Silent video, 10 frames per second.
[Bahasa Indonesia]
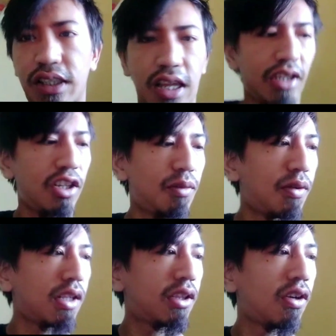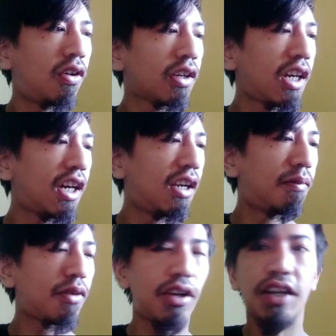thank you buat
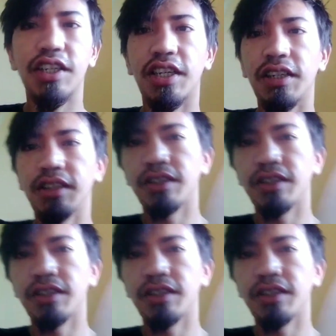Tongkel Production